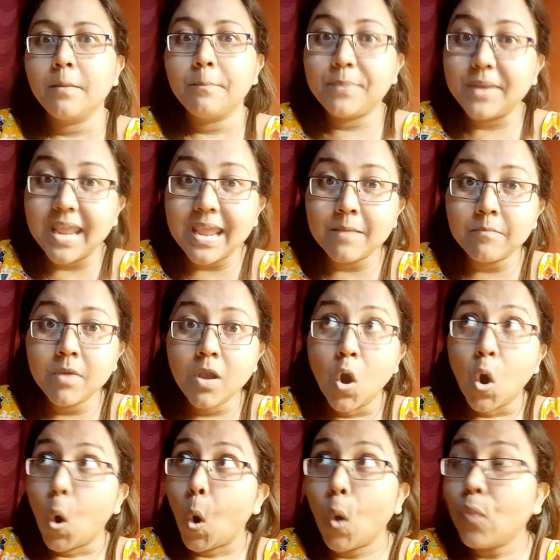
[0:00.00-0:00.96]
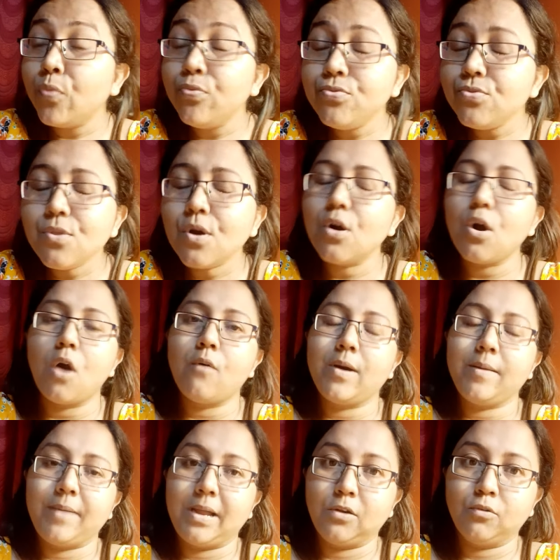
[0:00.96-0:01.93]
প্রেম অন্ধ
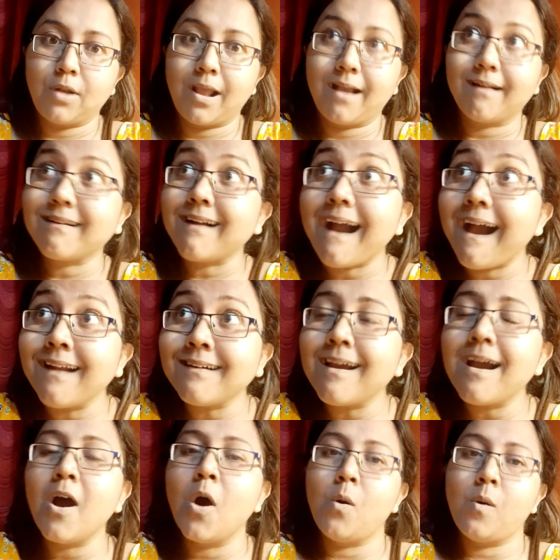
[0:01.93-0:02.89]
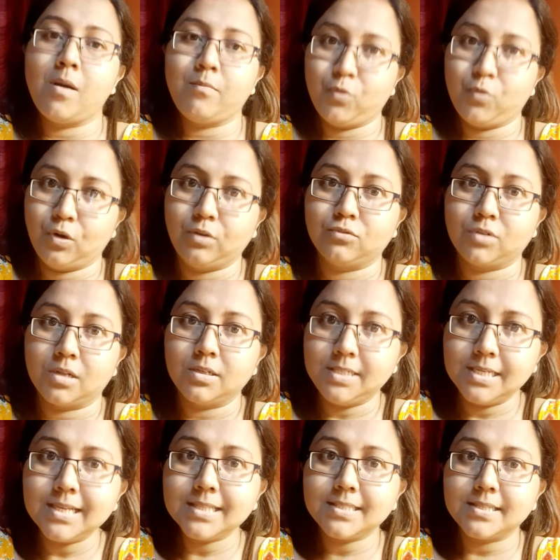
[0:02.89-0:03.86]
হওয়া ভালো না কানা হওয়া ভালো না
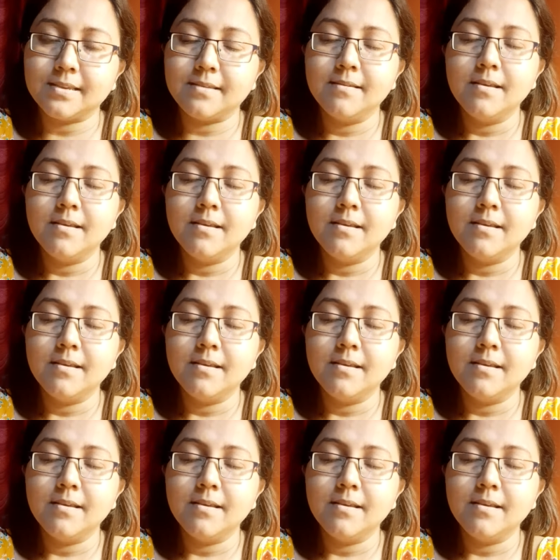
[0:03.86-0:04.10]
ঠিক আছে